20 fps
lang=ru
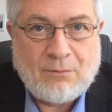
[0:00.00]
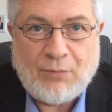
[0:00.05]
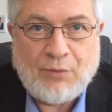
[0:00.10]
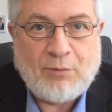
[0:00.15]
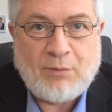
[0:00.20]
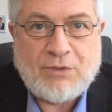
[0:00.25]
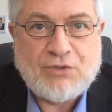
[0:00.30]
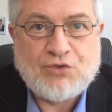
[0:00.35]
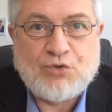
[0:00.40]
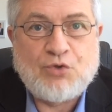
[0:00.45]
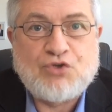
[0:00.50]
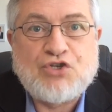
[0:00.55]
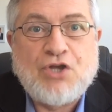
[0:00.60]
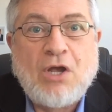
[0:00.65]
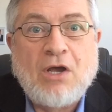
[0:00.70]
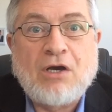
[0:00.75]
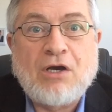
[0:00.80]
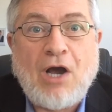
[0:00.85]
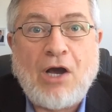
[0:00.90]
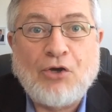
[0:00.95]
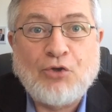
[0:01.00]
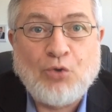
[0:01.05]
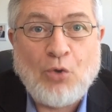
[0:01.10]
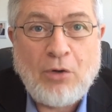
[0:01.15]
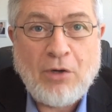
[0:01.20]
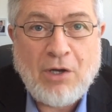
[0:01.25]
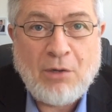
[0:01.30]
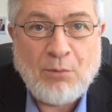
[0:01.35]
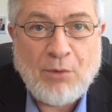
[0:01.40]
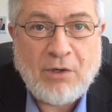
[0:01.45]
Понимаете? То есть, как
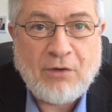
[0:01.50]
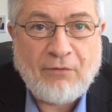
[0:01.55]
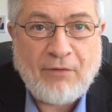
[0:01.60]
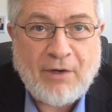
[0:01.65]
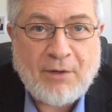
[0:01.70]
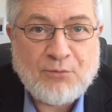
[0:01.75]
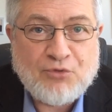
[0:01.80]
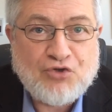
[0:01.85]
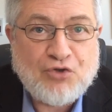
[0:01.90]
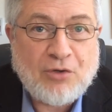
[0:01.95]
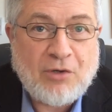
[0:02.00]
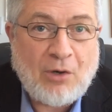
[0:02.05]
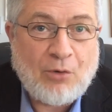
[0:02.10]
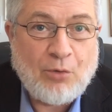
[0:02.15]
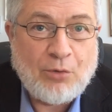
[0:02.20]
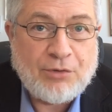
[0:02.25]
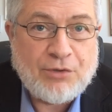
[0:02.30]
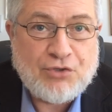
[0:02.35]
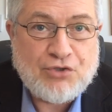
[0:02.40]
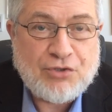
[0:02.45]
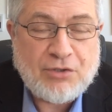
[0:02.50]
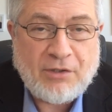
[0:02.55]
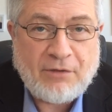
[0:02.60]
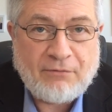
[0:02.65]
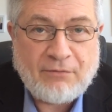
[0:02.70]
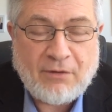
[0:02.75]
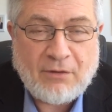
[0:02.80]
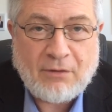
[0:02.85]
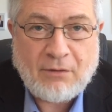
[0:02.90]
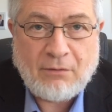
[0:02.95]
только мы говорим, что какой-то
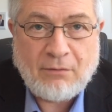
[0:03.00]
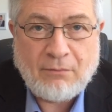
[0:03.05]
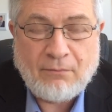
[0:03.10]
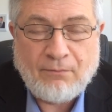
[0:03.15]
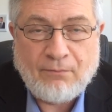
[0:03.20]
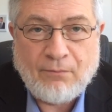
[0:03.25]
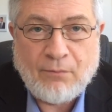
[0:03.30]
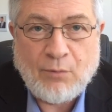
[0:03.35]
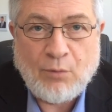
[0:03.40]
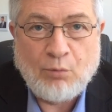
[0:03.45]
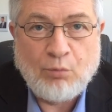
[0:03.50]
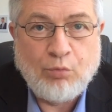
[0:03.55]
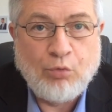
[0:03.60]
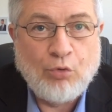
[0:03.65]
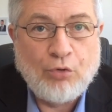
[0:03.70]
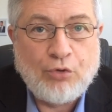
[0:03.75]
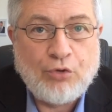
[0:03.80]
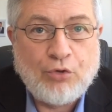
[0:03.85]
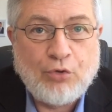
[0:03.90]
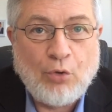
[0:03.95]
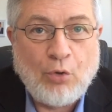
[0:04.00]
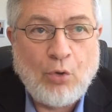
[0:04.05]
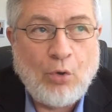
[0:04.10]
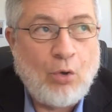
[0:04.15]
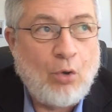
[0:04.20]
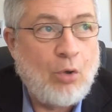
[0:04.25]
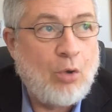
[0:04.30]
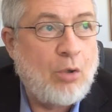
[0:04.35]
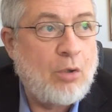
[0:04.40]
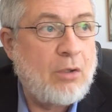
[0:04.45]
человек – будь
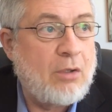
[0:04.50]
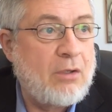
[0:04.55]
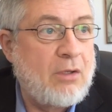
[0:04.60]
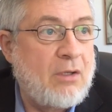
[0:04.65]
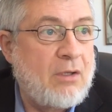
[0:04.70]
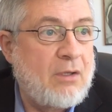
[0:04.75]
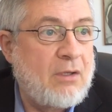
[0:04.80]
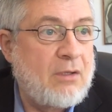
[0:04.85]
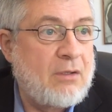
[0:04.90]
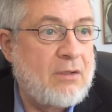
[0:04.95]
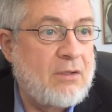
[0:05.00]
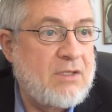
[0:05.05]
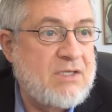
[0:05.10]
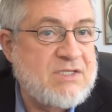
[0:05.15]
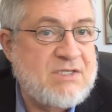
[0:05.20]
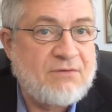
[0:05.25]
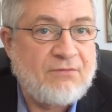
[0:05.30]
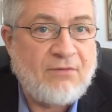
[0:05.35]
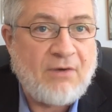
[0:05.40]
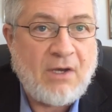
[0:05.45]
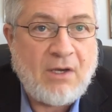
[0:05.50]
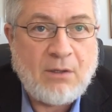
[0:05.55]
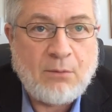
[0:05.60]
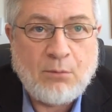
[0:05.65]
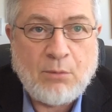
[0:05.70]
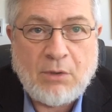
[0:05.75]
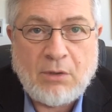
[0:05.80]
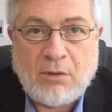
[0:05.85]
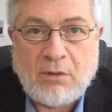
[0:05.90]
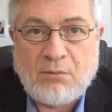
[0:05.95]
то э,
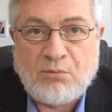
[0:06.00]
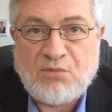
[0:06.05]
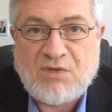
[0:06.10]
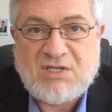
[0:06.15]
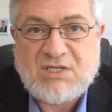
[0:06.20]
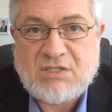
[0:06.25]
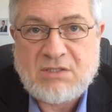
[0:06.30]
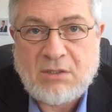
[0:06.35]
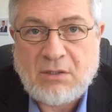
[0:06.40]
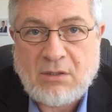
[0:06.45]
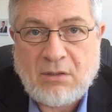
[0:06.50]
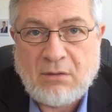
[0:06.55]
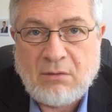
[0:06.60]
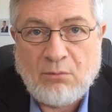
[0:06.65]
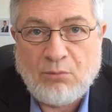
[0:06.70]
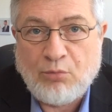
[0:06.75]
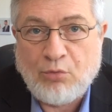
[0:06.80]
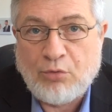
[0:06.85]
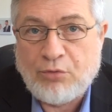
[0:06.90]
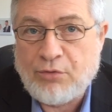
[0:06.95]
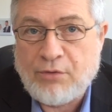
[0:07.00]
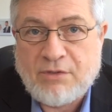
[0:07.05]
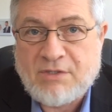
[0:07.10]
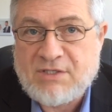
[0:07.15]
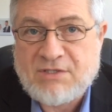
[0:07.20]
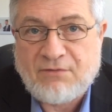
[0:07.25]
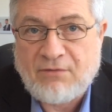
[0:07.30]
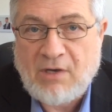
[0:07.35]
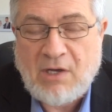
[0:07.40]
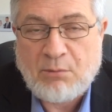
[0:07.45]
называемый мессией, будь то
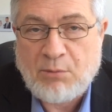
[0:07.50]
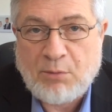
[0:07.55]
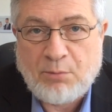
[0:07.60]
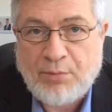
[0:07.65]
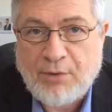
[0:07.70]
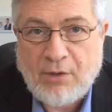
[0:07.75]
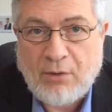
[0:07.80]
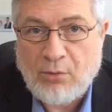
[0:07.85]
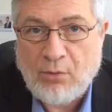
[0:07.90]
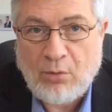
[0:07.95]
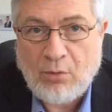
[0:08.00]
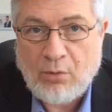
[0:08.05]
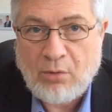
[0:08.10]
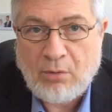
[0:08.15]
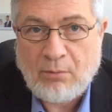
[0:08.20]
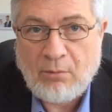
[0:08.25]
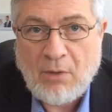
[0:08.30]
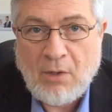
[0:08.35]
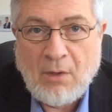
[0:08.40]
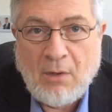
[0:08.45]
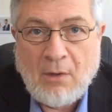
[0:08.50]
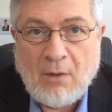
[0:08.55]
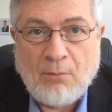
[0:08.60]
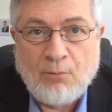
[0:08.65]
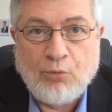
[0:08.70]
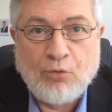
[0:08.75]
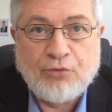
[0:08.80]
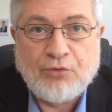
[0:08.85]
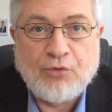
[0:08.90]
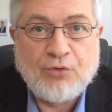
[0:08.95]
называемый пророком,
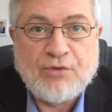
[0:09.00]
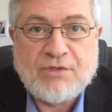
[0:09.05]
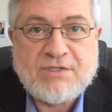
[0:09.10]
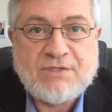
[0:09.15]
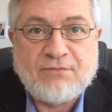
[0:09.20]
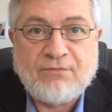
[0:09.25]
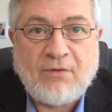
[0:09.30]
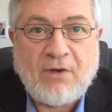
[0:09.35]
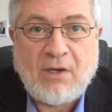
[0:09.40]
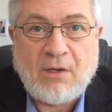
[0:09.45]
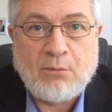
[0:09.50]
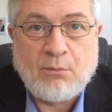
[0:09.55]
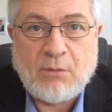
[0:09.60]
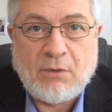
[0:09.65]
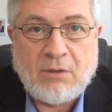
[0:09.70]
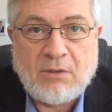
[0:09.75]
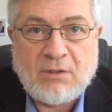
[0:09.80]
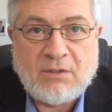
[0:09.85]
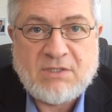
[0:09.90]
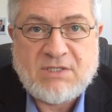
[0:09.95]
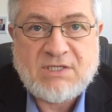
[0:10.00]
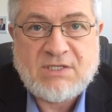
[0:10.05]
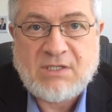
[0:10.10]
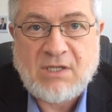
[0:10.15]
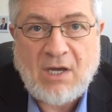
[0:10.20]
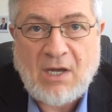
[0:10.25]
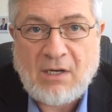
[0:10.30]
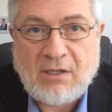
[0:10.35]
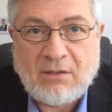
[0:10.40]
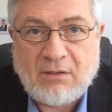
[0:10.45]
будь то называемый
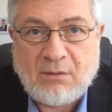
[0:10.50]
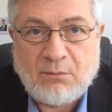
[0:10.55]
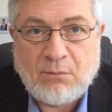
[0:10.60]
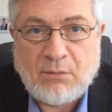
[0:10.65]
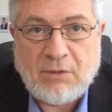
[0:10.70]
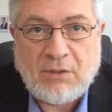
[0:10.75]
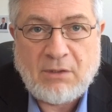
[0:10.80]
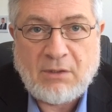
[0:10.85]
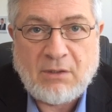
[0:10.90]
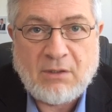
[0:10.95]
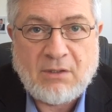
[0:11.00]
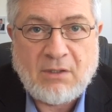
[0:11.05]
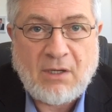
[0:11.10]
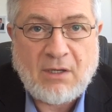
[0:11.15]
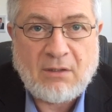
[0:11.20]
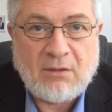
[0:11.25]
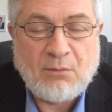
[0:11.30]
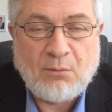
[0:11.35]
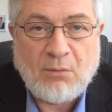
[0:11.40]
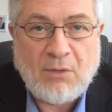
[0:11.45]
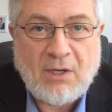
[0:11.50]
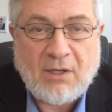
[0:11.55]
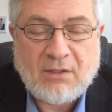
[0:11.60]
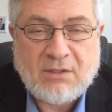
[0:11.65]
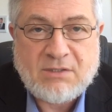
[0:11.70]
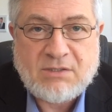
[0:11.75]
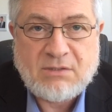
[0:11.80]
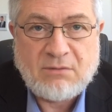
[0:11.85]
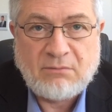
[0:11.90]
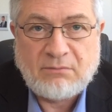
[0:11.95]
Сталином или Карлом
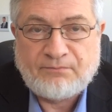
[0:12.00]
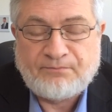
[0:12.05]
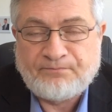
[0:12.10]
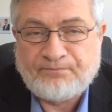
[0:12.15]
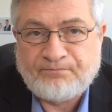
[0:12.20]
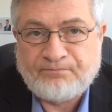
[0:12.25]
Марксом,